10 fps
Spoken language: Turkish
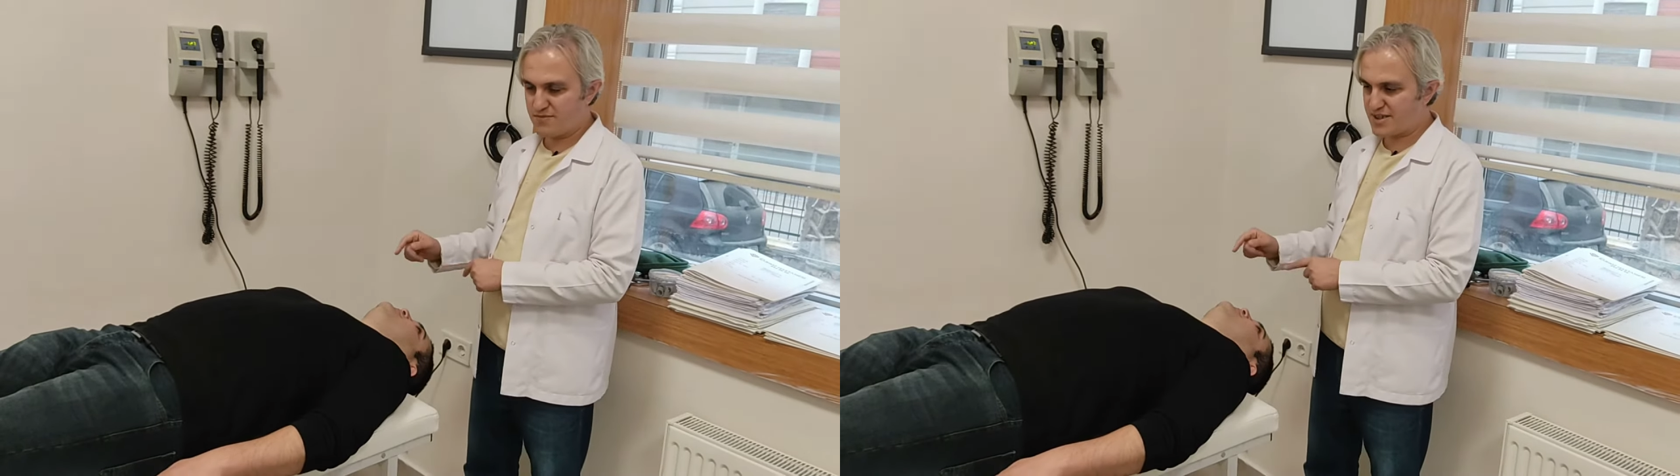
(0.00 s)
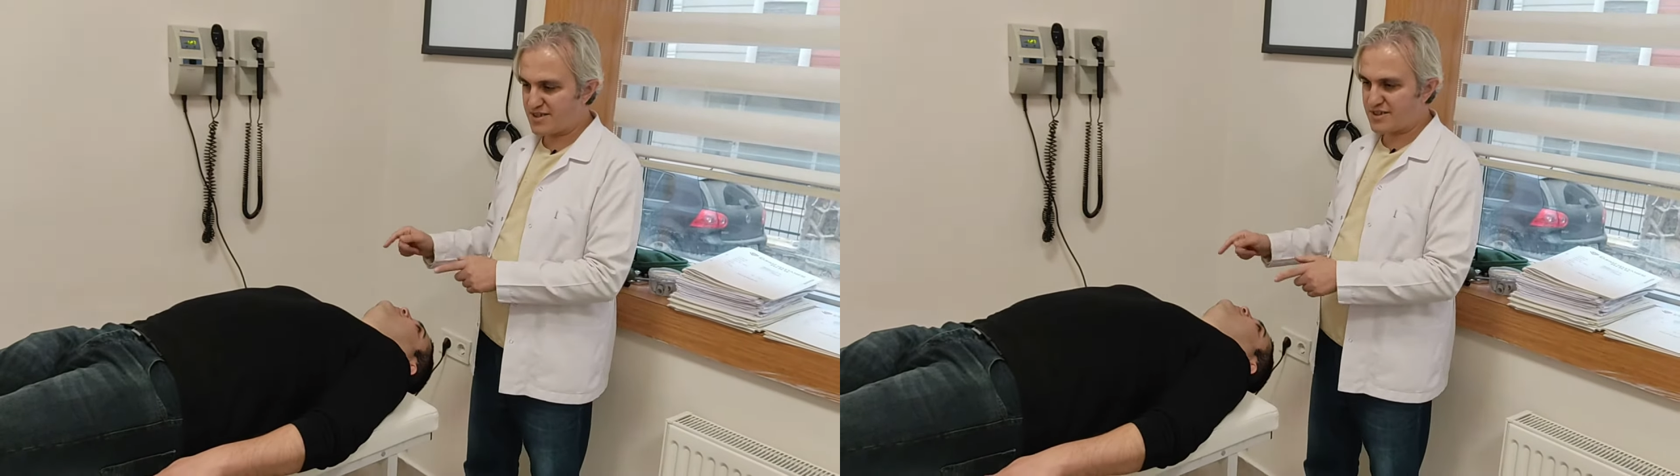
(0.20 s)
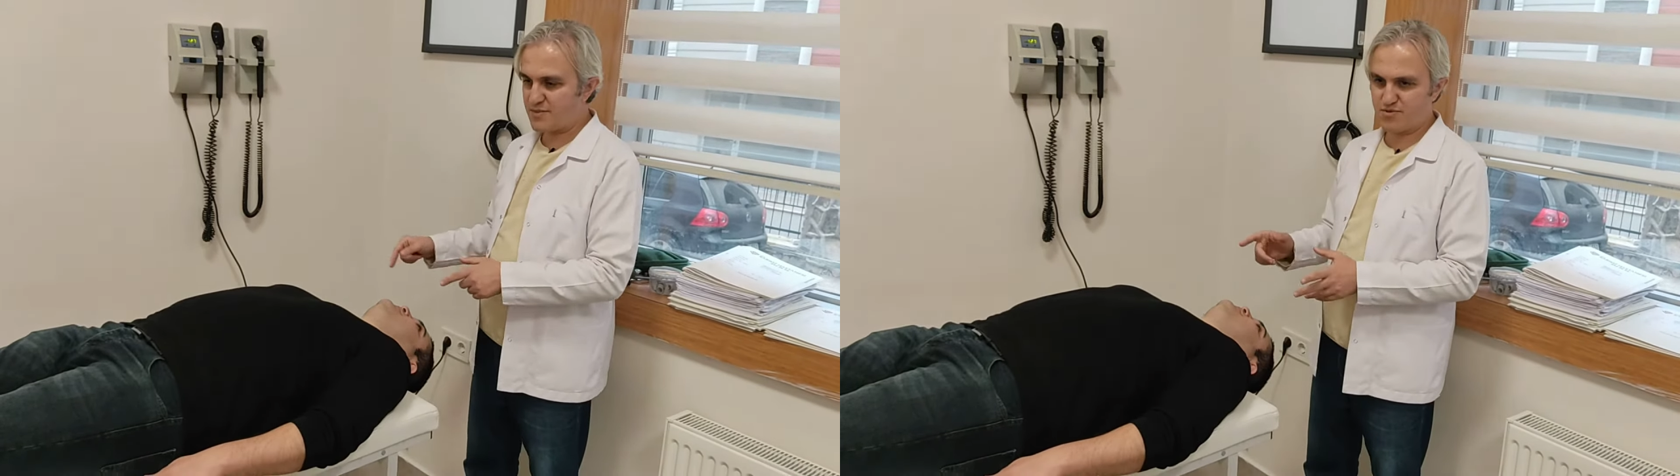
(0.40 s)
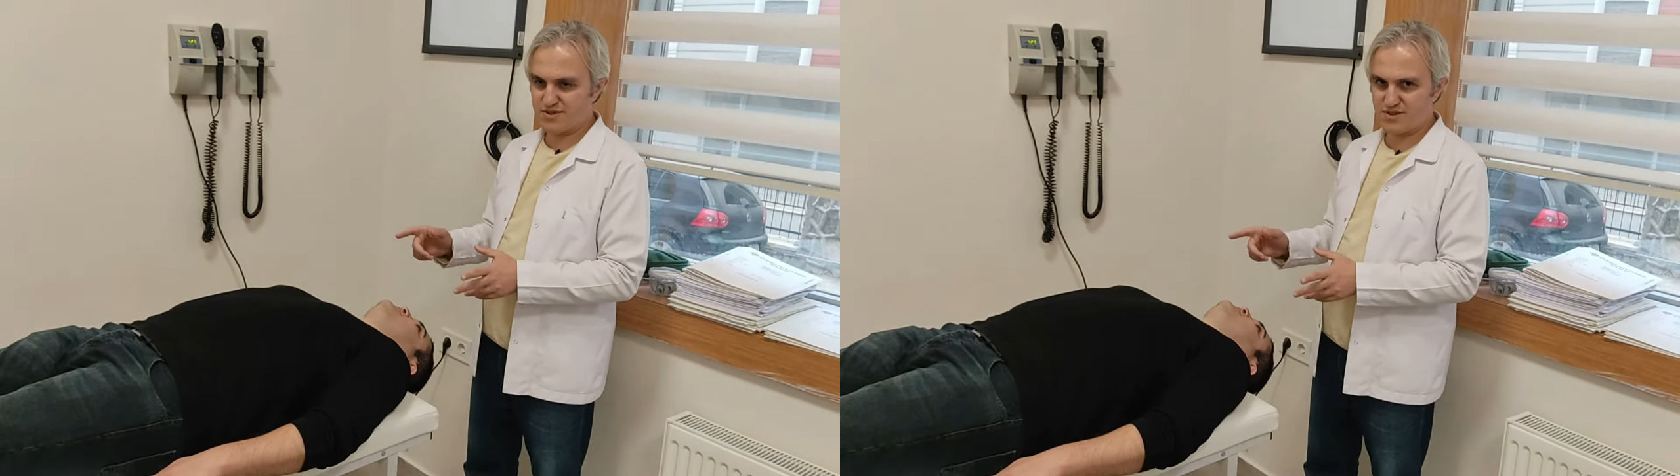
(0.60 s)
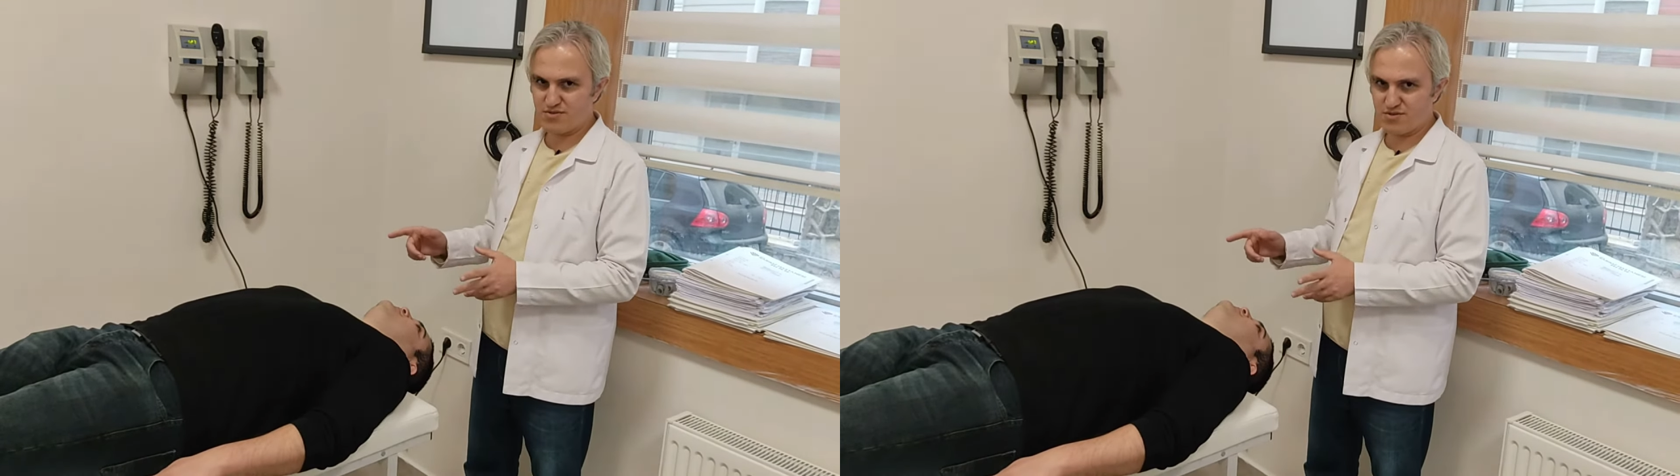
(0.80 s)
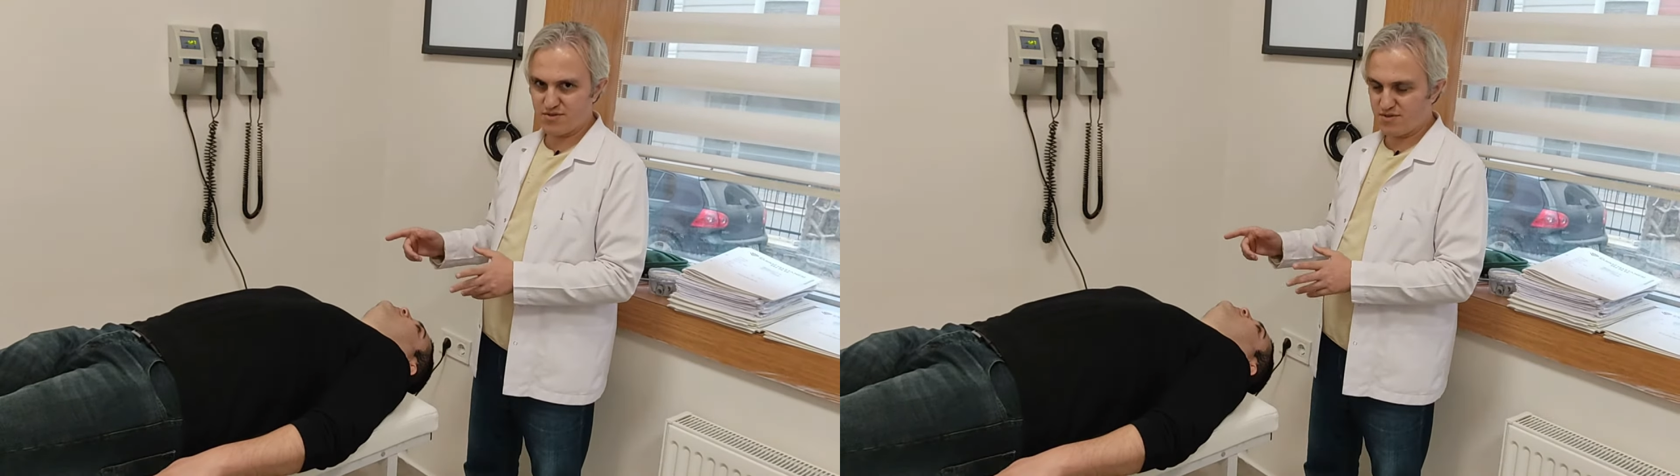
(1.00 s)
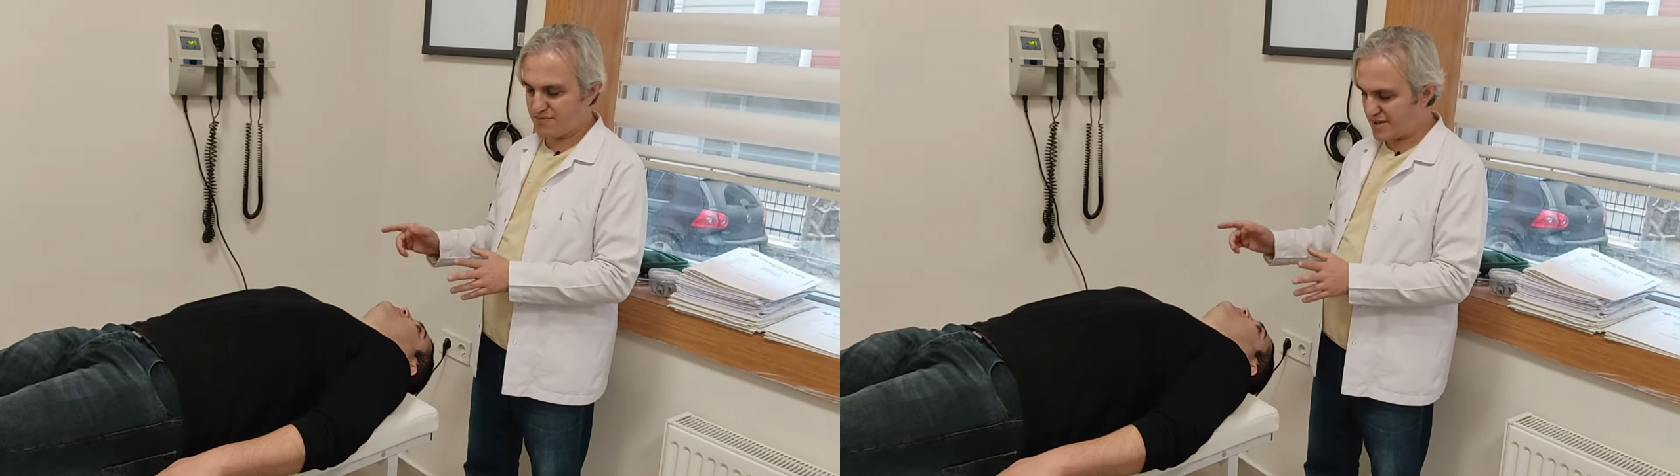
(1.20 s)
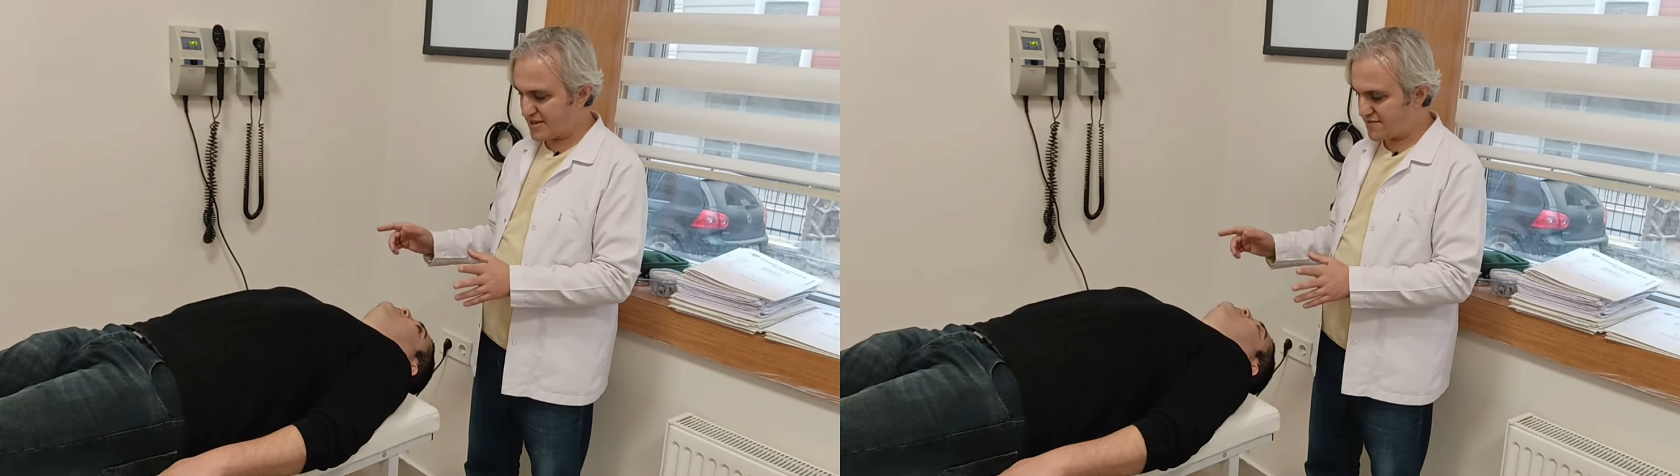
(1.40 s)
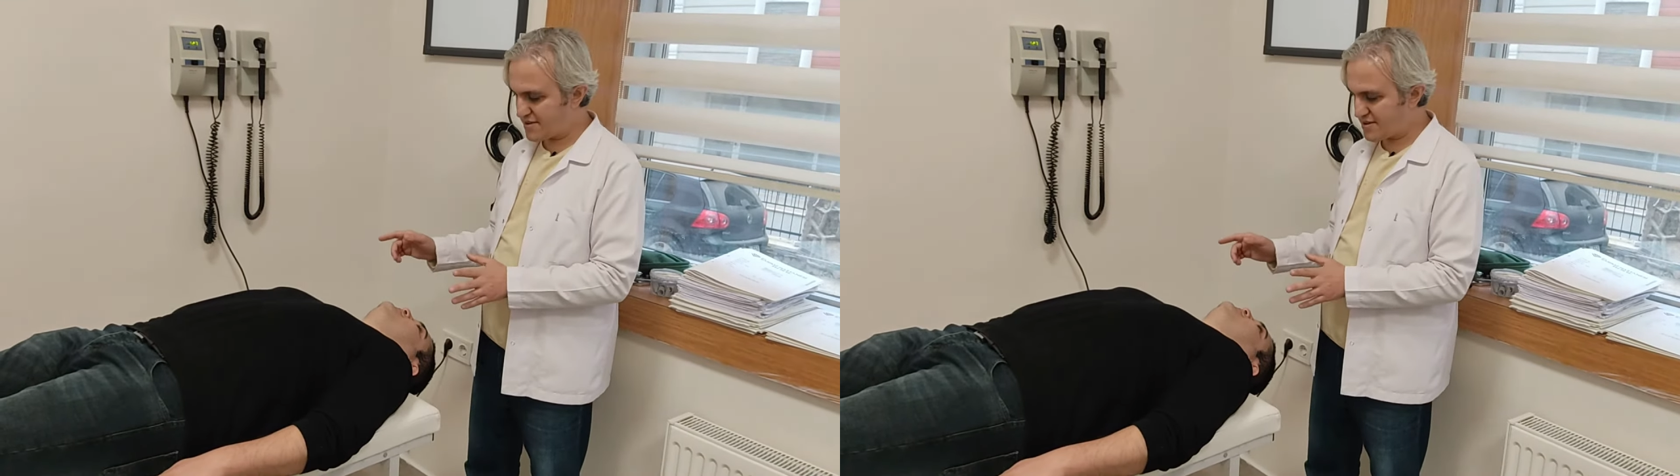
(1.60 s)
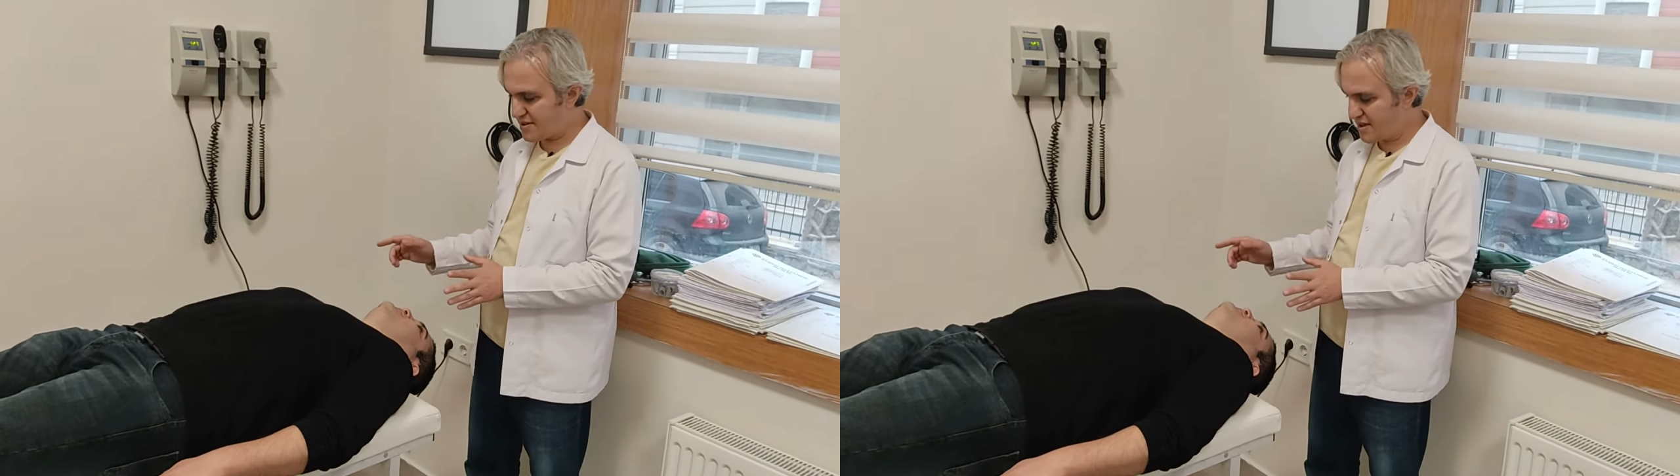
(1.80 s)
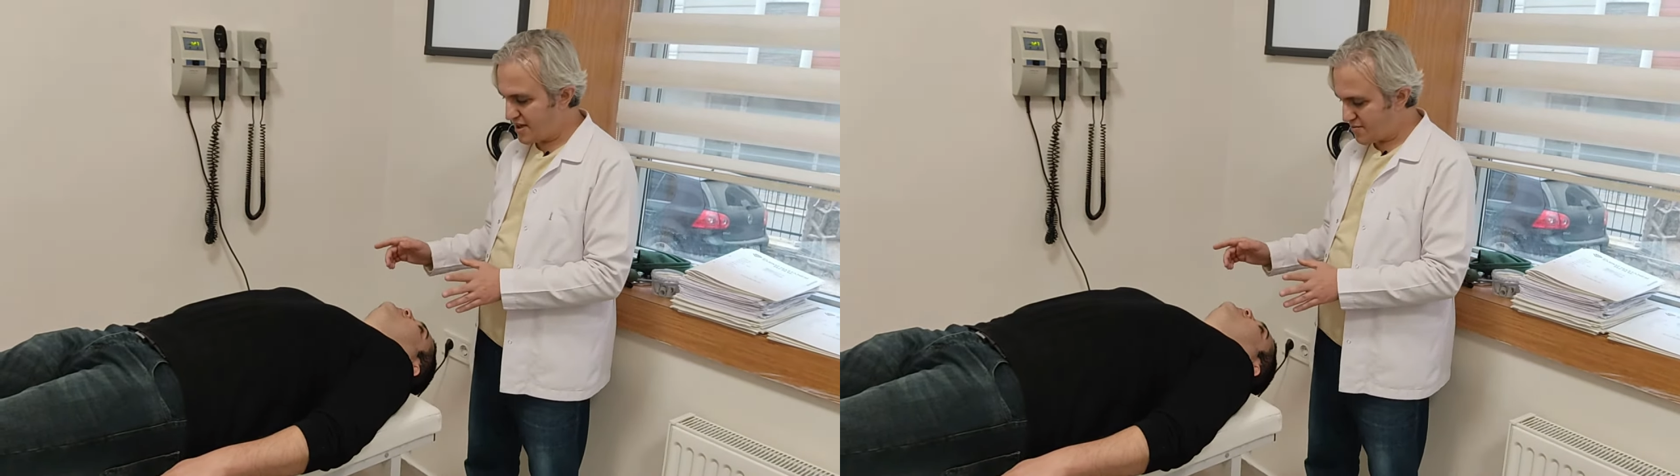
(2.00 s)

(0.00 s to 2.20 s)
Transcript: Bir repozisyon manevrası.